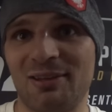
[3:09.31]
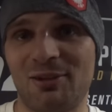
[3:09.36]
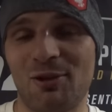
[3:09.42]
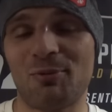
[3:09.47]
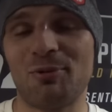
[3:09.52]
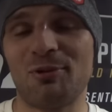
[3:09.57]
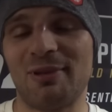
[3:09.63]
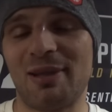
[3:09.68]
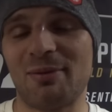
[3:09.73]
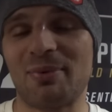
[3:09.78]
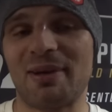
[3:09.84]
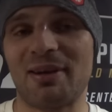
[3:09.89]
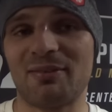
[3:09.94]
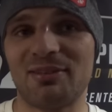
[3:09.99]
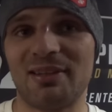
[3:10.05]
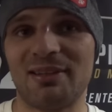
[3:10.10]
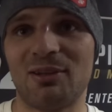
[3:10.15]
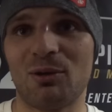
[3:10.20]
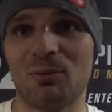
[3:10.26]
To był
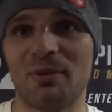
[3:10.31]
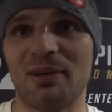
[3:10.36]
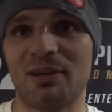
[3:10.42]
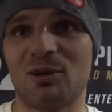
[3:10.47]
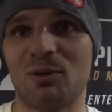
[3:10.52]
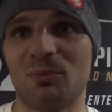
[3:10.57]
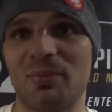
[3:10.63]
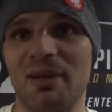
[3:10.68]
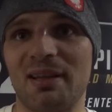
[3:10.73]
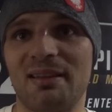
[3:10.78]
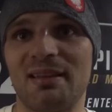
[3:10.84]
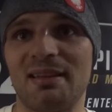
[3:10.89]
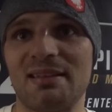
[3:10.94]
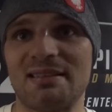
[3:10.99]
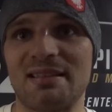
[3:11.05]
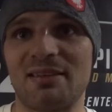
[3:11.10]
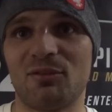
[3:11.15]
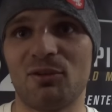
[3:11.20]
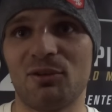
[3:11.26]
naprawdę dobry, kompletny
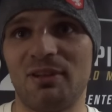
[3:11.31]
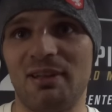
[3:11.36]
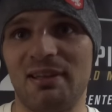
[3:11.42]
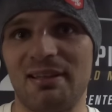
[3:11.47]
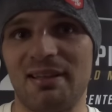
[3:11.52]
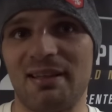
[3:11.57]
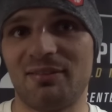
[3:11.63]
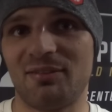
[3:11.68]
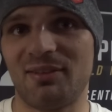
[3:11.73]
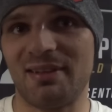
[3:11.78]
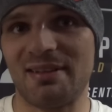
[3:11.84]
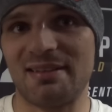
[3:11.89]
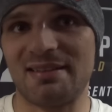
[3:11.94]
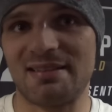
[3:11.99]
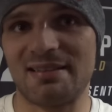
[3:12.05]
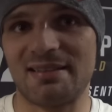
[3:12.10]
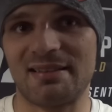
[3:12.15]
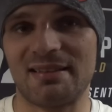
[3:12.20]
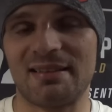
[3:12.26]
zawodnik, tak? więc
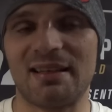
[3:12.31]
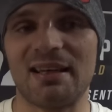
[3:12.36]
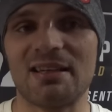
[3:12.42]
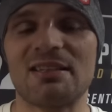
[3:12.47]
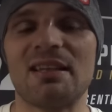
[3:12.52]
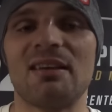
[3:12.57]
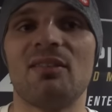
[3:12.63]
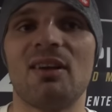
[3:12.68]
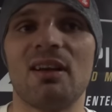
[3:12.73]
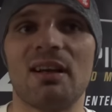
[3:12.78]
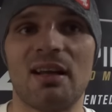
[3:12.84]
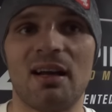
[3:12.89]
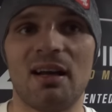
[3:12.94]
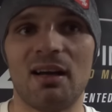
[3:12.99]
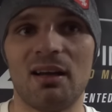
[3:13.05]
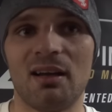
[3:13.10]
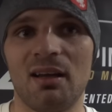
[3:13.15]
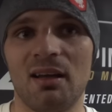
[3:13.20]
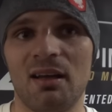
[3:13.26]
każda
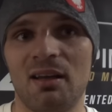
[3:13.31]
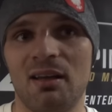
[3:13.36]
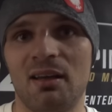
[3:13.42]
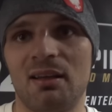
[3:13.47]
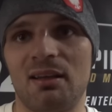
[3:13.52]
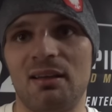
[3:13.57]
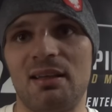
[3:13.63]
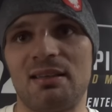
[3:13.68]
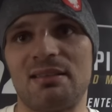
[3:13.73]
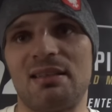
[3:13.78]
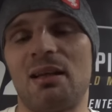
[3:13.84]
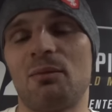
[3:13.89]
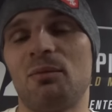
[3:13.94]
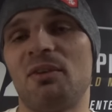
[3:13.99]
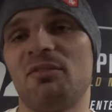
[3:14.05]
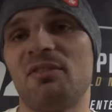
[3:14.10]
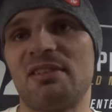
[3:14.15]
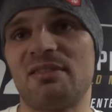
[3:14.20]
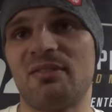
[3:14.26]
walka jest dla
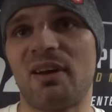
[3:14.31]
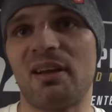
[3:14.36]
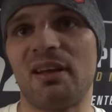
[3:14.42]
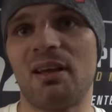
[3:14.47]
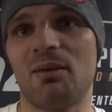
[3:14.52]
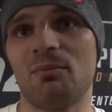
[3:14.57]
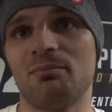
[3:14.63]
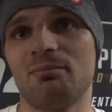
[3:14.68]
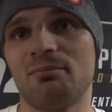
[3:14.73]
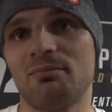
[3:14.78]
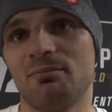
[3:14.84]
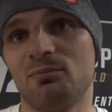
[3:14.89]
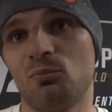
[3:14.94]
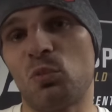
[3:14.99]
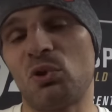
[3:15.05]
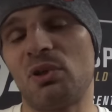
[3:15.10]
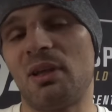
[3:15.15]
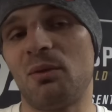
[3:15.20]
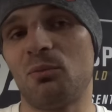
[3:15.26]
mnie wyzwaniem,
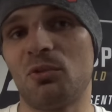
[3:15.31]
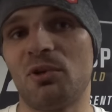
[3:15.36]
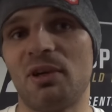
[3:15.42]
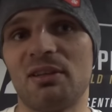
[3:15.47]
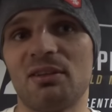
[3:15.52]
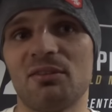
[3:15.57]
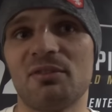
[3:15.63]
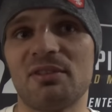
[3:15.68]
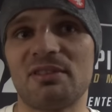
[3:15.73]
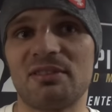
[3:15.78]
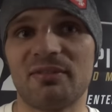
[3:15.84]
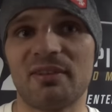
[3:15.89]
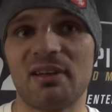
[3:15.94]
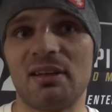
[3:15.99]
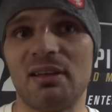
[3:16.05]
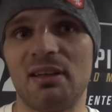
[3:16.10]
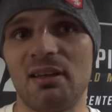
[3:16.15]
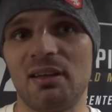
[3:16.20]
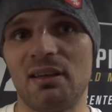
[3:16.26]
podejmuję to
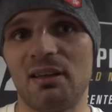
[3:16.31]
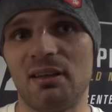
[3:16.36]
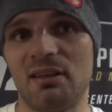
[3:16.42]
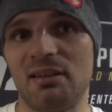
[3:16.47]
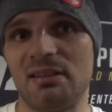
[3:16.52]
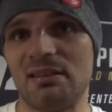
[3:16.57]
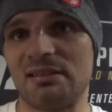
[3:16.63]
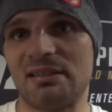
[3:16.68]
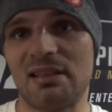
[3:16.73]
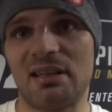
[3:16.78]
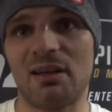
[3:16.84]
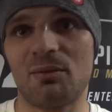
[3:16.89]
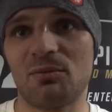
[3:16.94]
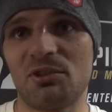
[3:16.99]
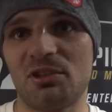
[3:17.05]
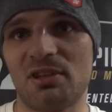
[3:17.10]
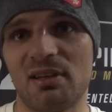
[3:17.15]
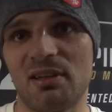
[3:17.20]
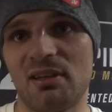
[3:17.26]
wyzwanie i staram
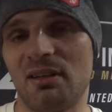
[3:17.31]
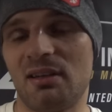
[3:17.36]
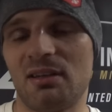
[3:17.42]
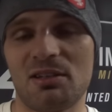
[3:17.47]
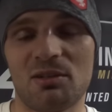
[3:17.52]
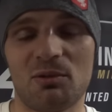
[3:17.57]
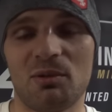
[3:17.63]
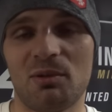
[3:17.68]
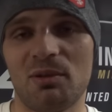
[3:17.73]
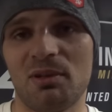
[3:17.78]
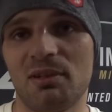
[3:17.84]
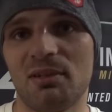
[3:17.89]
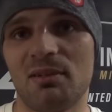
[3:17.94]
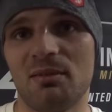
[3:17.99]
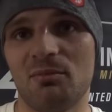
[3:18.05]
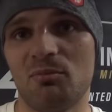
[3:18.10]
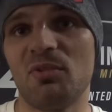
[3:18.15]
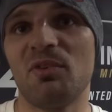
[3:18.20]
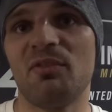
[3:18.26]
się,
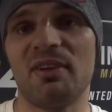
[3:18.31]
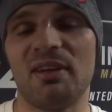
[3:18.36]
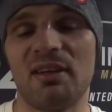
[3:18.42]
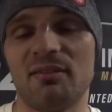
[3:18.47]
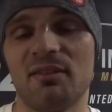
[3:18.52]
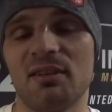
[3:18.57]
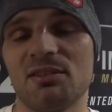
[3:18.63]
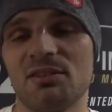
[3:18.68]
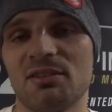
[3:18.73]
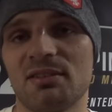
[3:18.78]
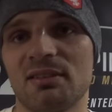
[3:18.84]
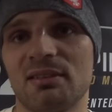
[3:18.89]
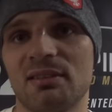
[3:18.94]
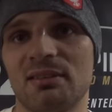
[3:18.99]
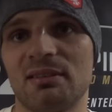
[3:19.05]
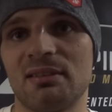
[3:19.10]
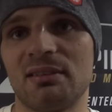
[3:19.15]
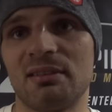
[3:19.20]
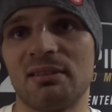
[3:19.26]
żeby wygrywać. po
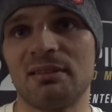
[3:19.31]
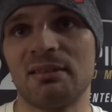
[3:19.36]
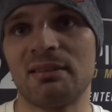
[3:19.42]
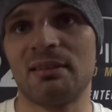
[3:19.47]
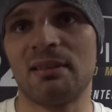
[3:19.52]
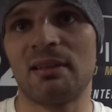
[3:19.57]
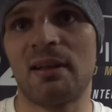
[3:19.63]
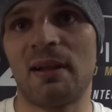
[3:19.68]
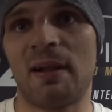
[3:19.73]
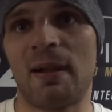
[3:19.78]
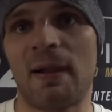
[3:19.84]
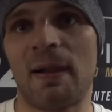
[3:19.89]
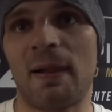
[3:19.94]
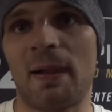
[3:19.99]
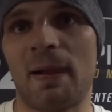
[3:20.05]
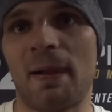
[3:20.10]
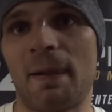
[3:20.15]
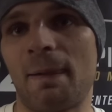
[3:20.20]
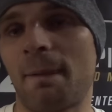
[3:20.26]
prostu kogo Ci dadzą
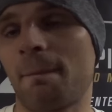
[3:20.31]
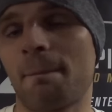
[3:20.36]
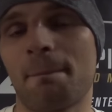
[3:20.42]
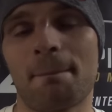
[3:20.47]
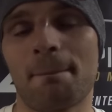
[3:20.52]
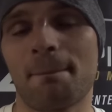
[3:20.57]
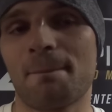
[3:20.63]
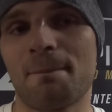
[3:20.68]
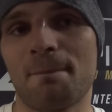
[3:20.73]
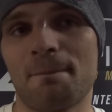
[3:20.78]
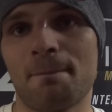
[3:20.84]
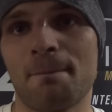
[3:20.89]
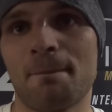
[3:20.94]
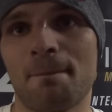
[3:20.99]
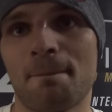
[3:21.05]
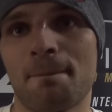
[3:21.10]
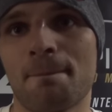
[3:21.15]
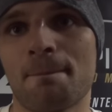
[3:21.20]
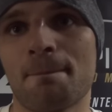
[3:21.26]
największe
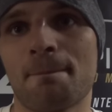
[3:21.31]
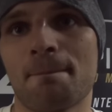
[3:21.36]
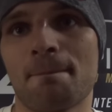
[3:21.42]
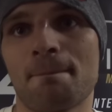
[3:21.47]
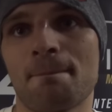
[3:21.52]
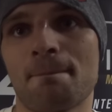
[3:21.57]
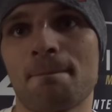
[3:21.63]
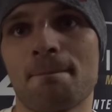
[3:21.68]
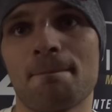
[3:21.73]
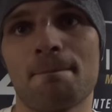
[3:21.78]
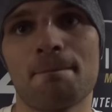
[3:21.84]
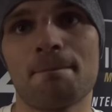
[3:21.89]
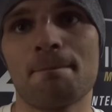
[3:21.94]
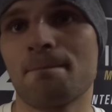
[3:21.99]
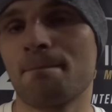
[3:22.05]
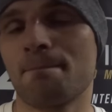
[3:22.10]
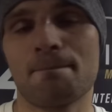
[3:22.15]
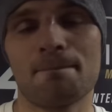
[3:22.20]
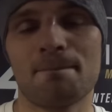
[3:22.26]
wyzwanie, nie wahasz się,
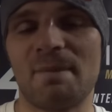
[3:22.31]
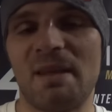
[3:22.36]
przyjmujesz, jedziesz.